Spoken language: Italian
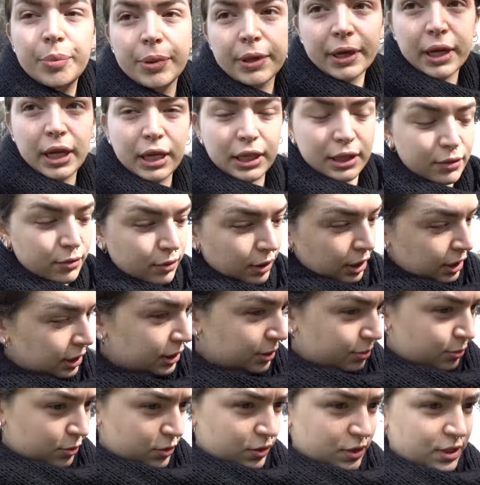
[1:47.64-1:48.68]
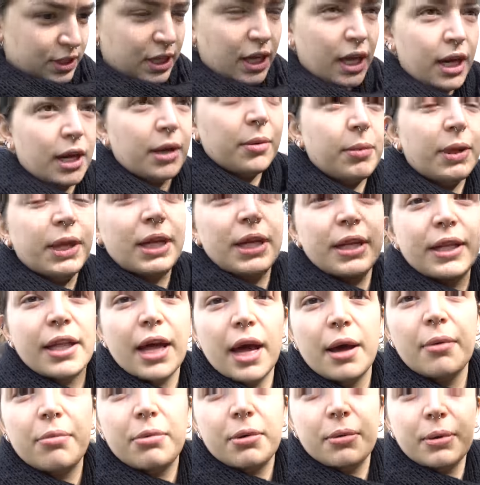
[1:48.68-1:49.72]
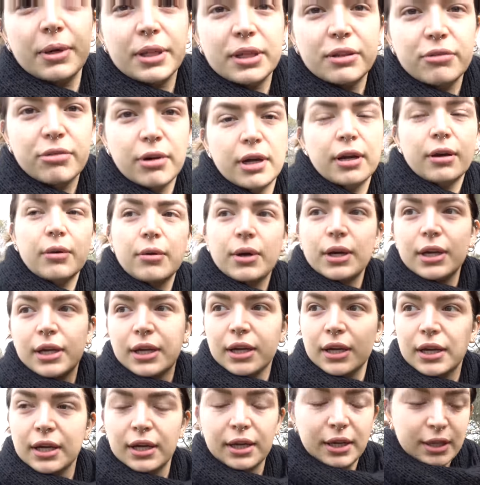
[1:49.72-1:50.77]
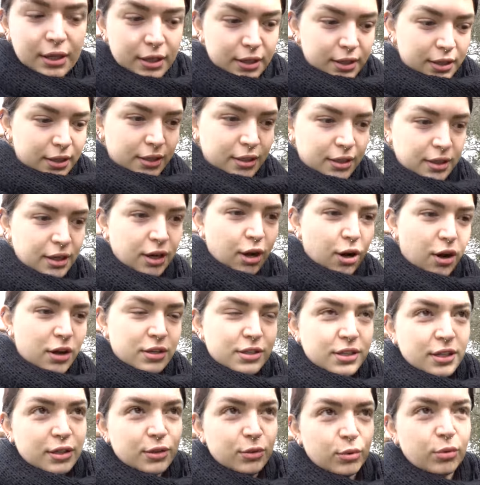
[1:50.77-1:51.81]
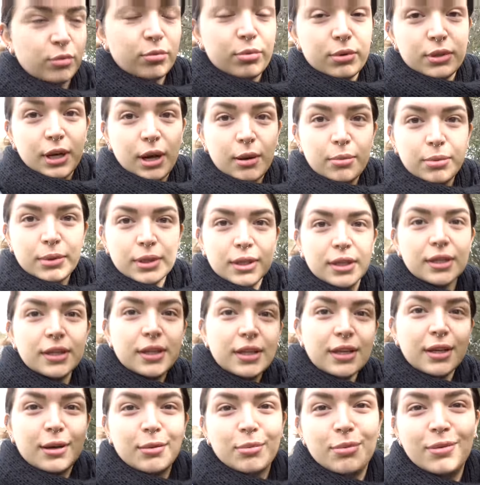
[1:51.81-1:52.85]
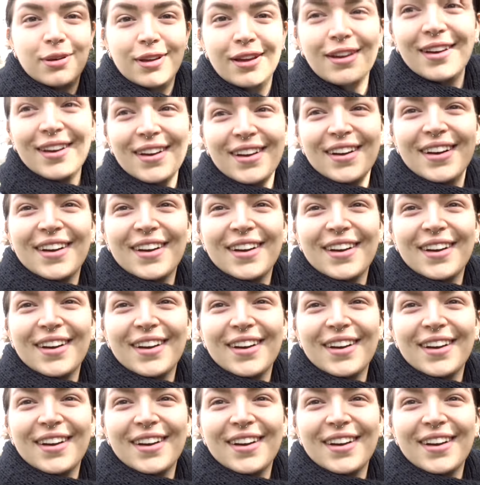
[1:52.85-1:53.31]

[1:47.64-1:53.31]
perché devo un attimo schiarirmi le idee prima di fare qualche cosa di cui potrei pentirmi